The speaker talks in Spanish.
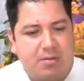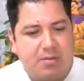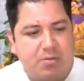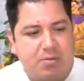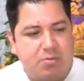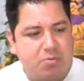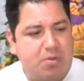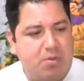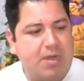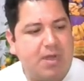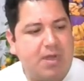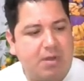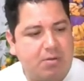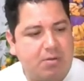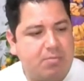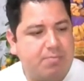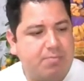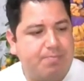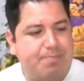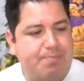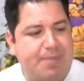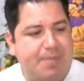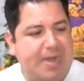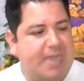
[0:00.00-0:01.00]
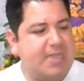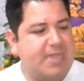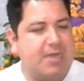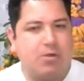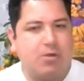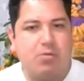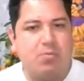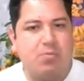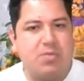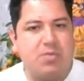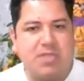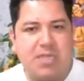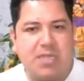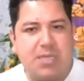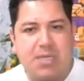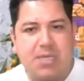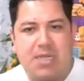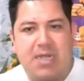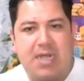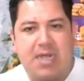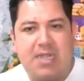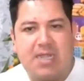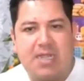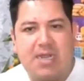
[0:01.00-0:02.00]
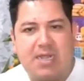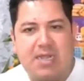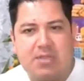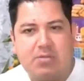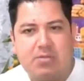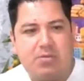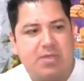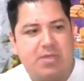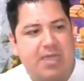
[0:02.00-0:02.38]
no era plana como esa chingadera, ¿no?